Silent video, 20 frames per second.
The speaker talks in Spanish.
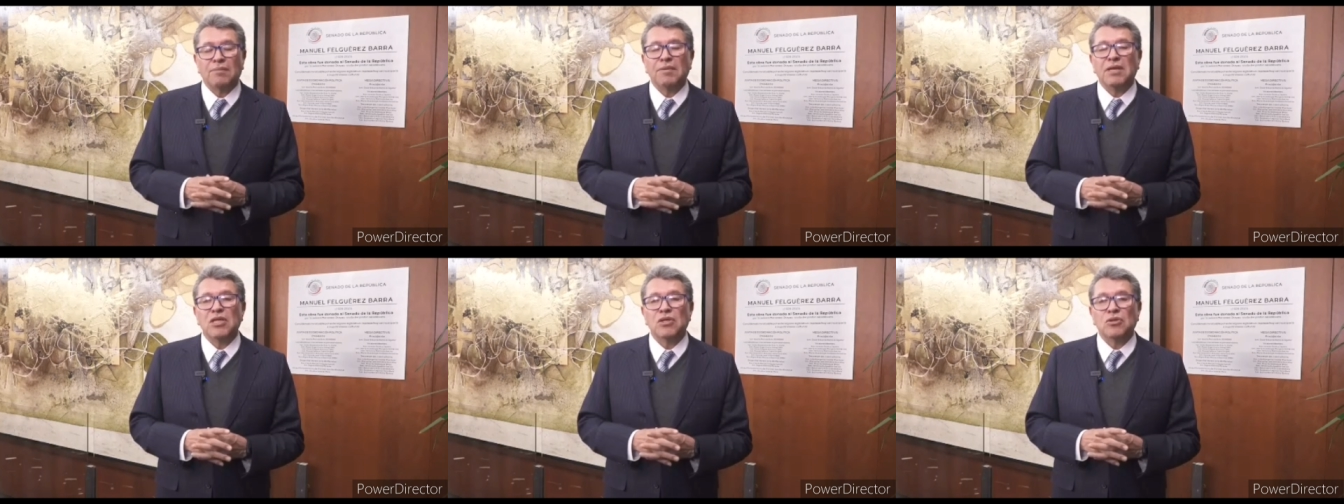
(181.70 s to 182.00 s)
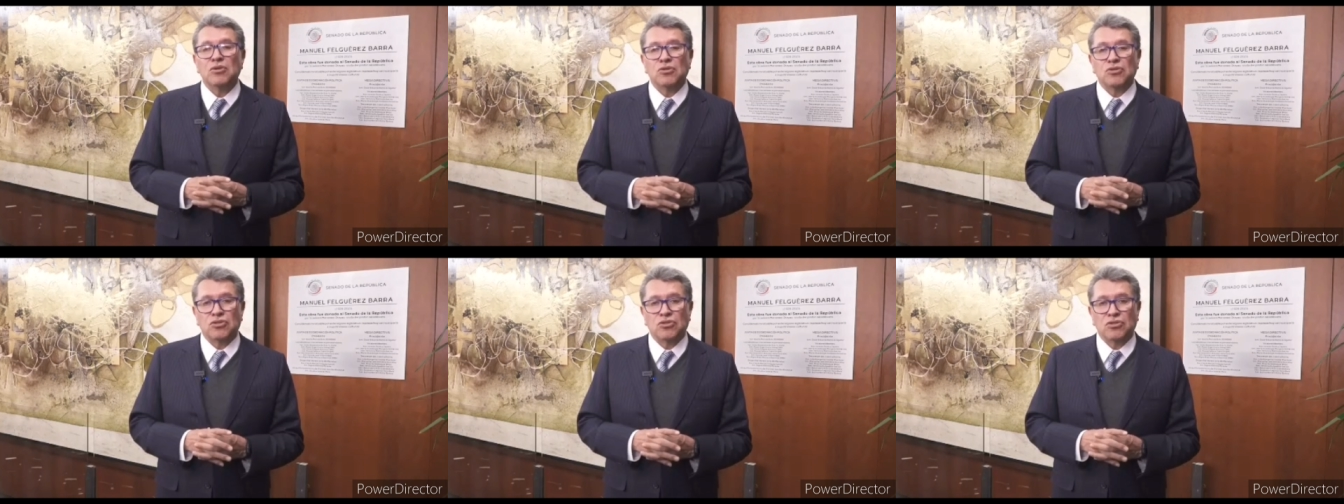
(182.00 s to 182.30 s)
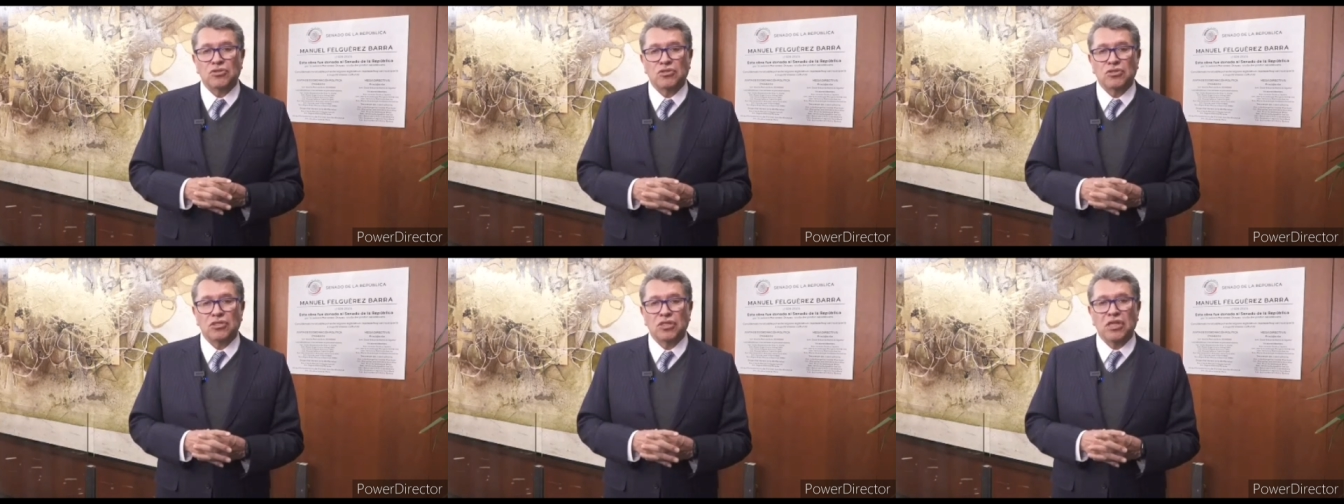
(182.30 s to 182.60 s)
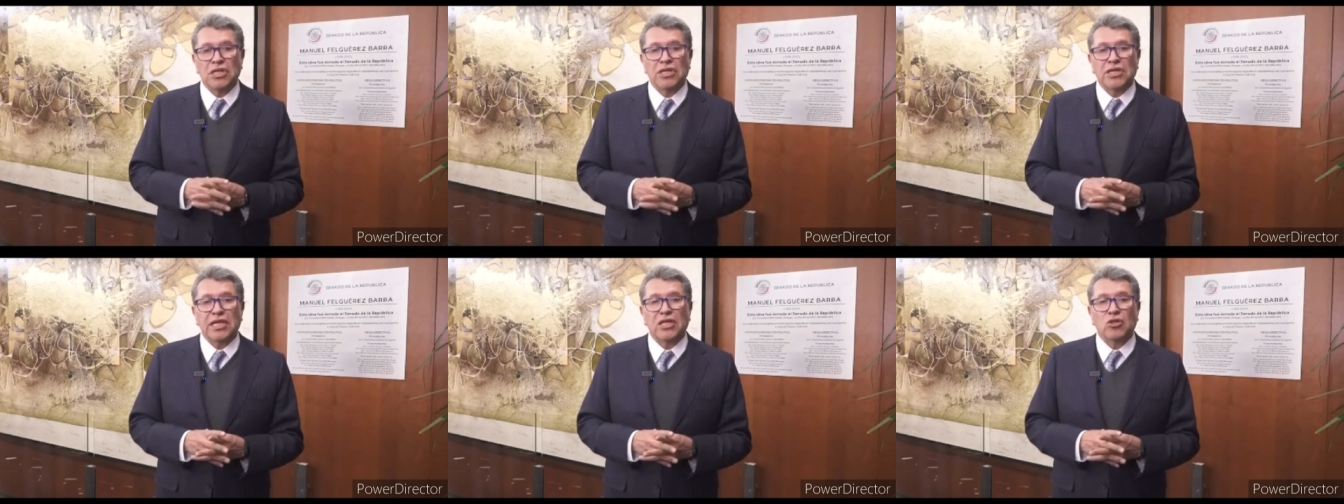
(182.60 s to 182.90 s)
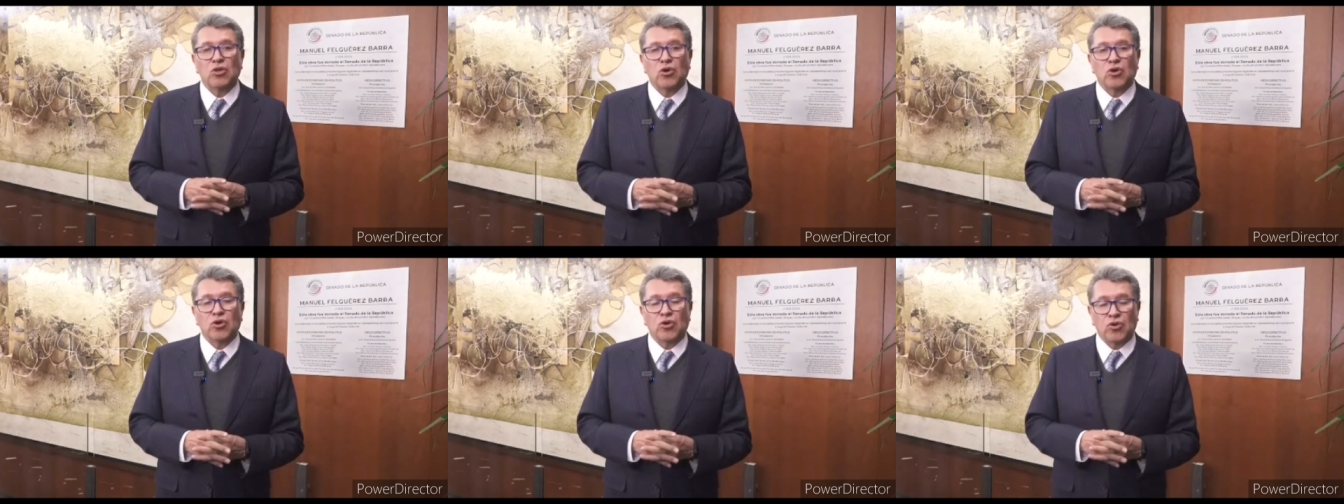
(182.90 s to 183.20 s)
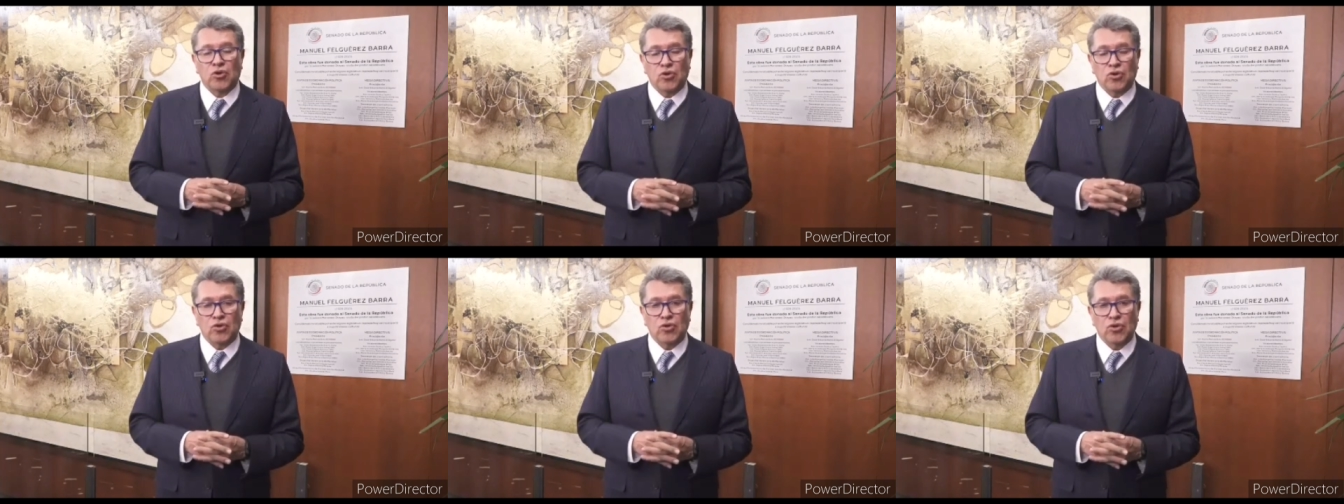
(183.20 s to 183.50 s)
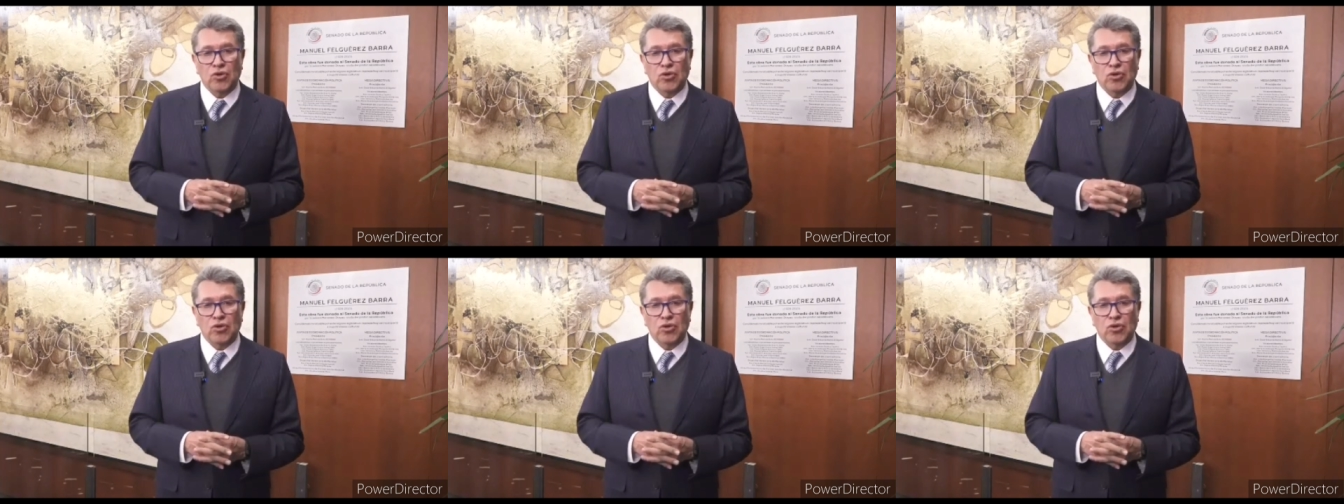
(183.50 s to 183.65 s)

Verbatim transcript: caminos sin retorno